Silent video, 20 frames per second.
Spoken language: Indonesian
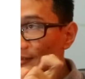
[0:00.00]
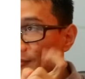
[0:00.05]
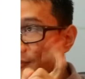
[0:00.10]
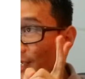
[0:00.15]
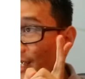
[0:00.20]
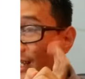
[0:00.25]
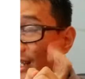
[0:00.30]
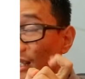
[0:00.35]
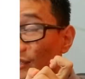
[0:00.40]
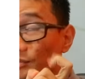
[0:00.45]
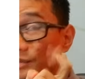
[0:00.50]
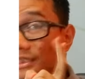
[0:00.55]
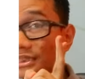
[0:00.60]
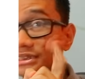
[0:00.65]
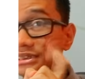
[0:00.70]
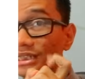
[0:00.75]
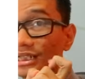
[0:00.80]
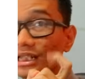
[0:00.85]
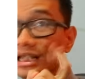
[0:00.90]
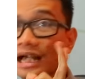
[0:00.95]

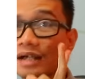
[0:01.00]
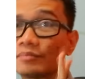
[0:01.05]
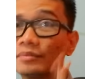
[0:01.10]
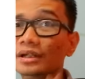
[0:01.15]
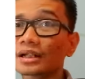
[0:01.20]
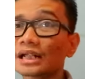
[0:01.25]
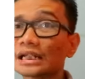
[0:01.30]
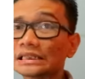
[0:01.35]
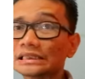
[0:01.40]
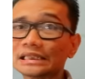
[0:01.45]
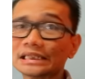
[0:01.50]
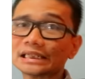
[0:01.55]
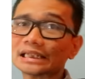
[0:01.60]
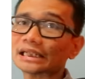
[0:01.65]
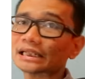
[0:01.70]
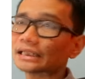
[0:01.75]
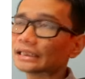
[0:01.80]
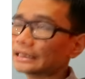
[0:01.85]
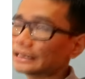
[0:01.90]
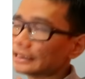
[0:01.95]
megapiksel kameranya
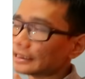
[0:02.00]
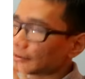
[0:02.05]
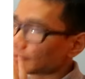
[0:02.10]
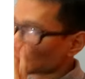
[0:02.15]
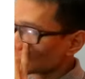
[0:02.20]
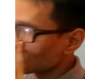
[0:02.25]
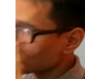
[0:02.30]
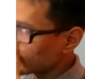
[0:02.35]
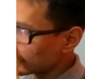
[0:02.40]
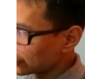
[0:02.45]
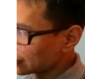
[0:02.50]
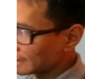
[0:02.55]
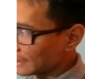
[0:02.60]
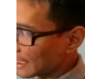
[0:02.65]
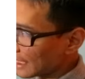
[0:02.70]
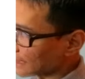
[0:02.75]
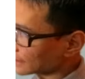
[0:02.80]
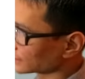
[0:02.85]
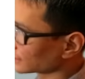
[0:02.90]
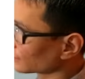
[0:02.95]
ya, bukan di
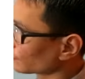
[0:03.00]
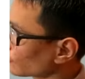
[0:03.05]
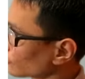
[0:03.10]
hasil